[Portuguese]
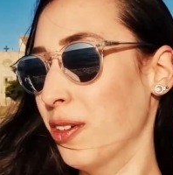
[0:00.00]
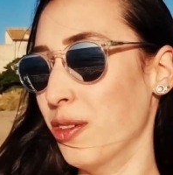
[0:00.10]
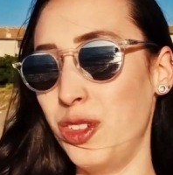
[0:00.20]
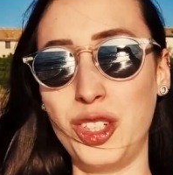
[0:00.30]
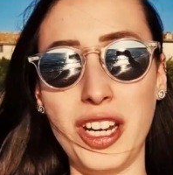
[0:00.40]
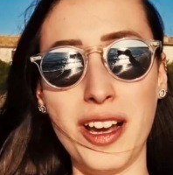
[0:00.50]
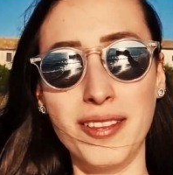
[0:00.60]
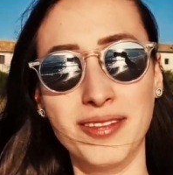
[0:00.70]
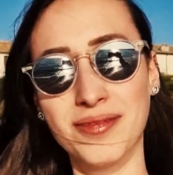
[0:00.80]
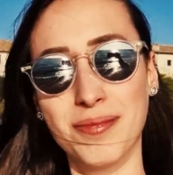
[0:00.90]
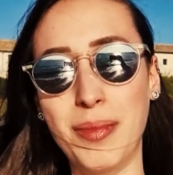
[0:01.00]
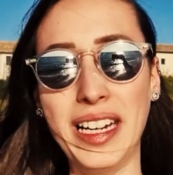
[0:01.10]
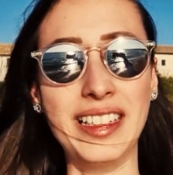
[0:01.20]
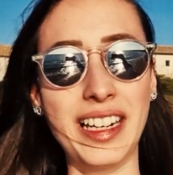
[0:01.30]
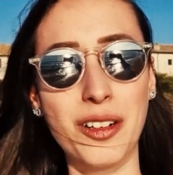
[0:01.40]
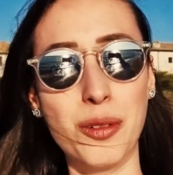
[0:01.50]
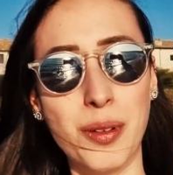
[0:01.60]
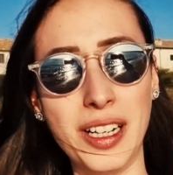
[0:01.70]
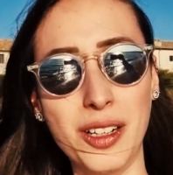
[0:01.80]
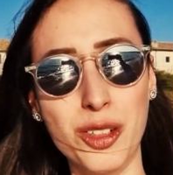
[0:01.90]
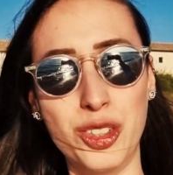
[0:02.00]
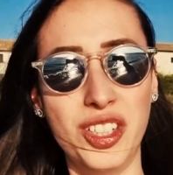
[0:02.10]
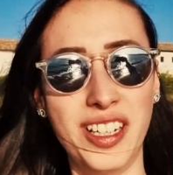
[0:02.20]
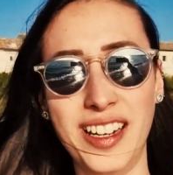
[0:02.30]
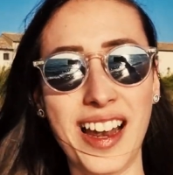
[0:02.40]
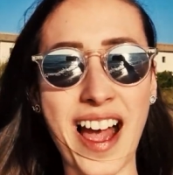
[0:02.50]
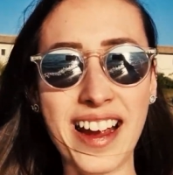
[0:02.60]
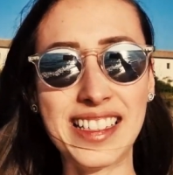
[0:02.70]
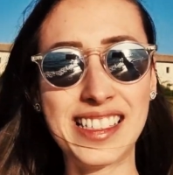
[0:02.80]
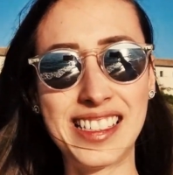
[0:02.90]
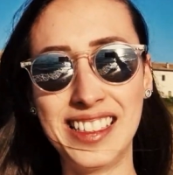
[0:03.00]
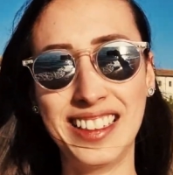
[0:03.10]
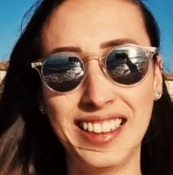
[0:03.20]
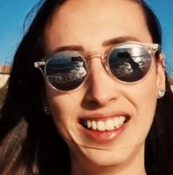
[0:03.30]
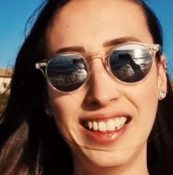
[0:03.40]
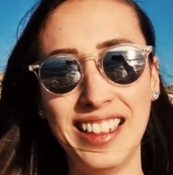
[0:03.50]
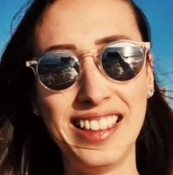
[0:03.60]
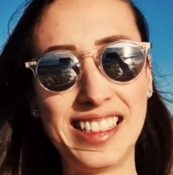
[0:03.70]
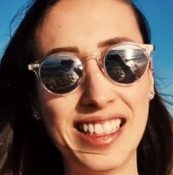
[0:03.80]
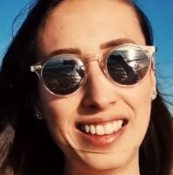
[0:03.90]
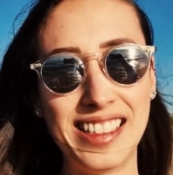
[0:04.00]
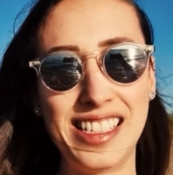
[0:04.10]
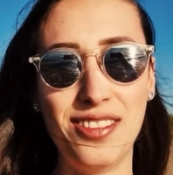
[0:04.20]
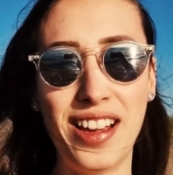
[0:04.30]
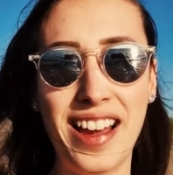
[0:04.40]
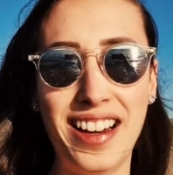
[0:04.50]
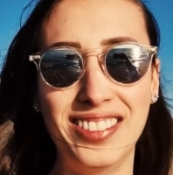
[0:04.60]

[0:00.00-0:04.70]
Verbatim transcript: Um dia bem tranquilo de relax em Santa Severa.